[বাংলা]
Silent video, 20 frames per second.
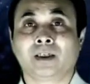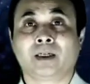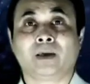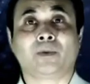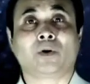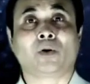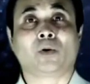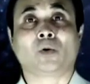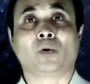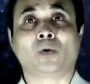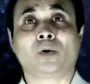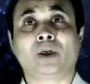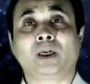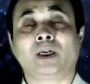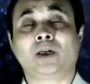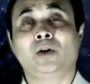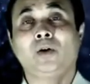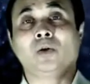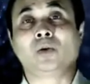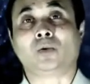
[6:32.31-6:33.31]
এবং
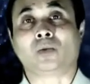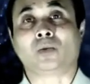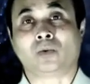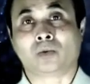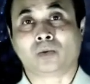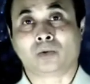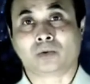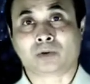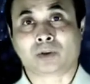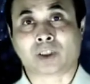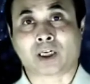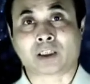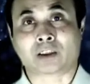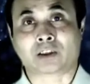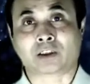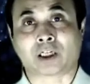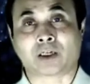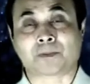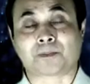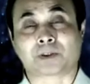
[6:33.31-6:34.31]
অন্যান্য তার
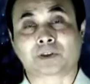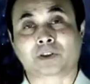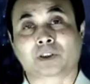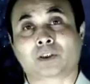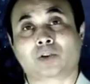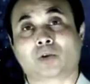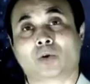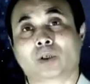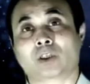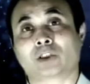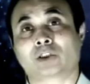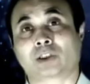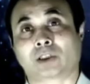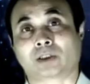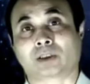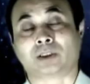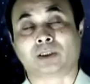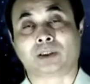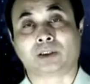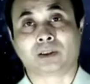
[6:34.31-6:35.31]
চারপাশের লোকের
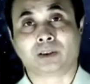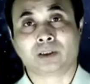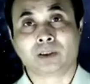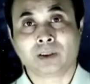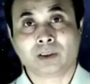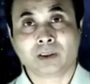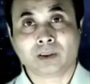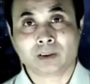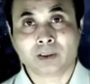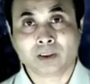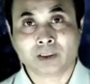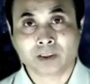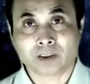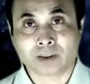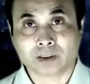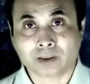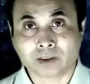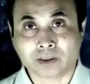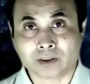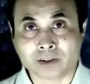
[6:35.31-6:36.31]
সাথে
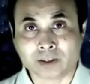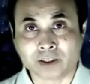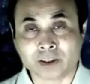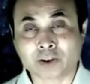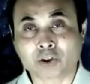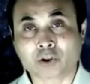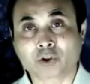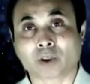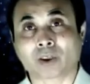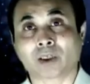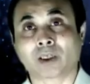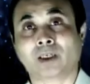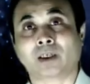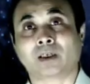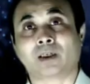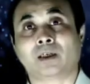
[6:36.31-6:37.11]
ঈশ্বরের